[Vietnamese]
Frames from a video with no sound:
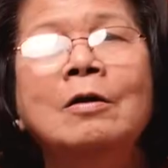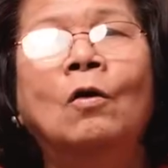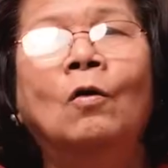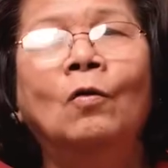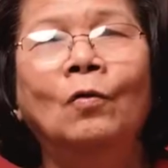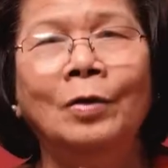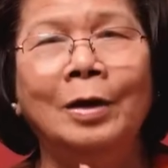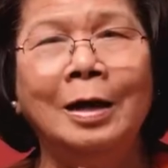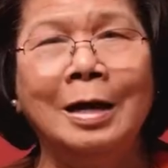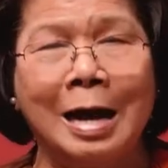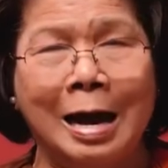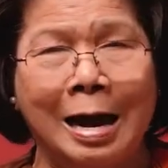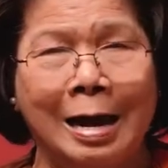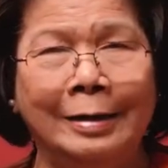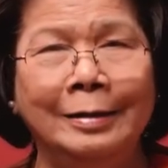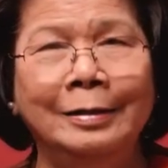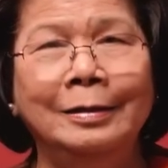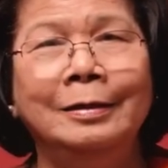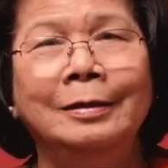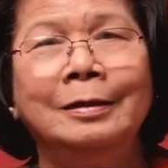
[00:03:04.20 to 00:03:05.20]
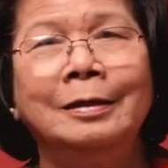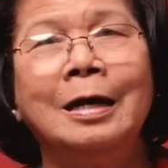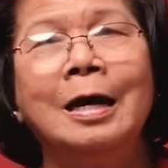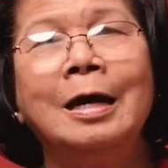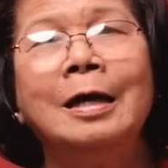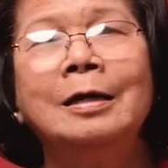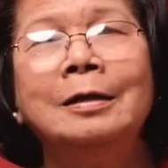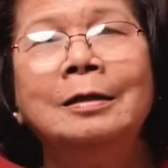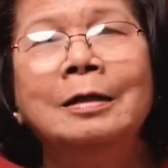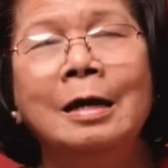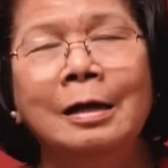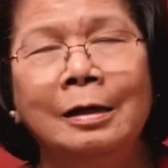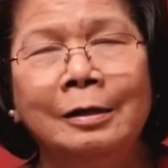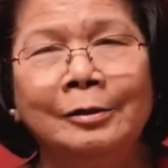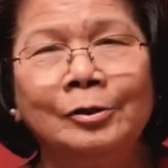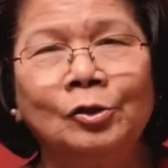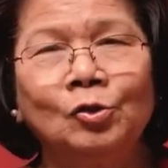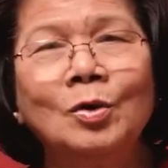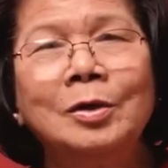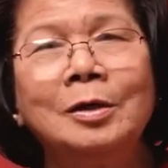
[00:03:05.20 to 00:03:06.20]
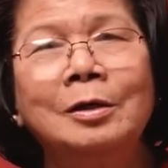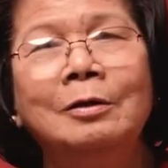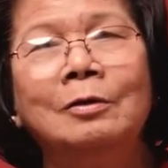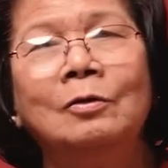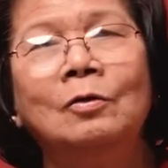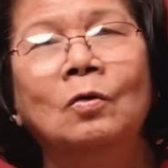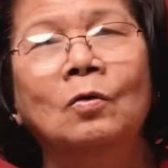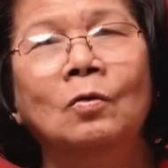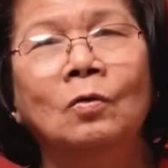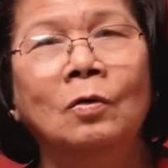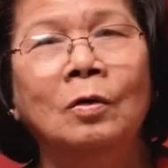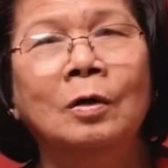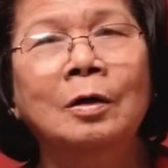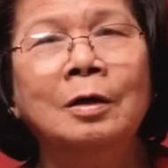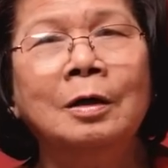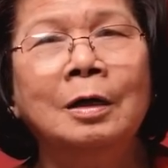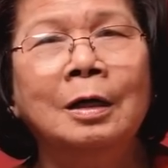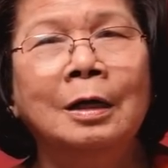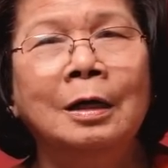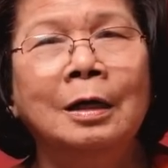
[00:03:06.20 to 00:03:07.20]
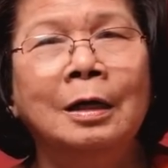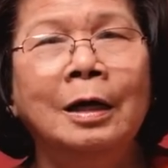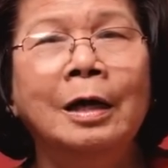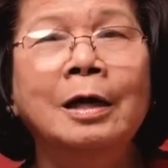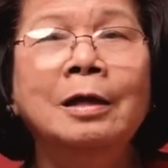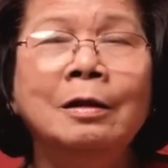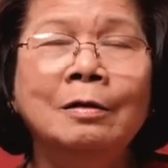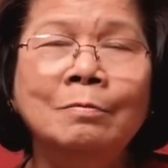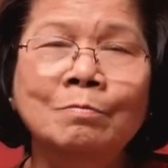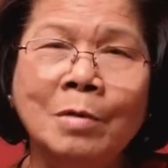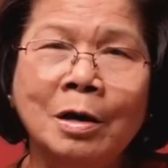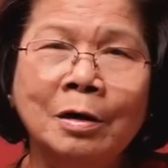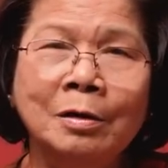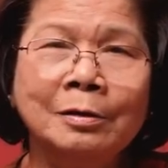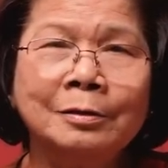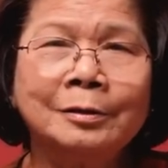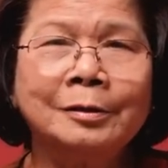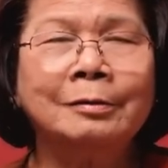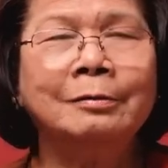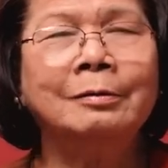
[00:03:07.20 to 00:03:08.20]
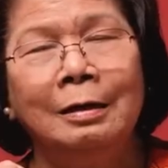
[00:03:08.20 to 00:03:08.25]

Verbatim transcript: hồi lại cái đề xuất của Elon Musk